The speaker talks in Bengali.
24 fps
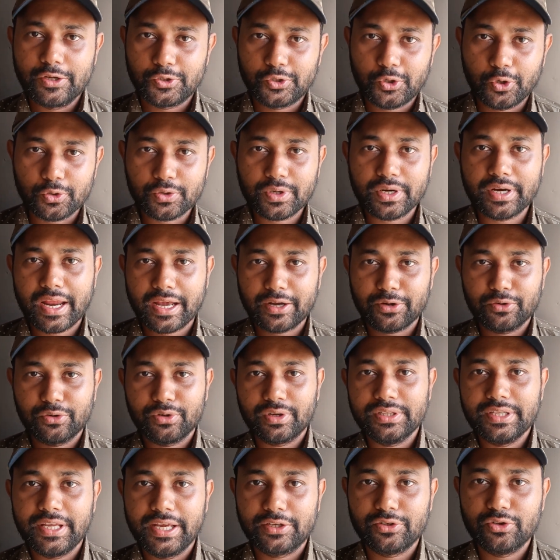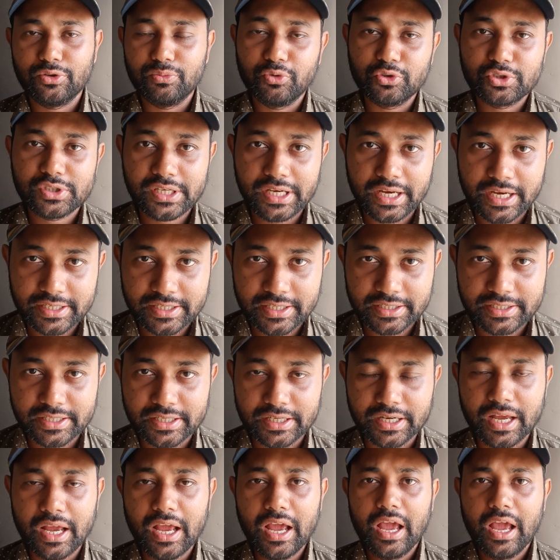ছোটের এক কোনা দিয়ে একটু মুচকি হেসেছে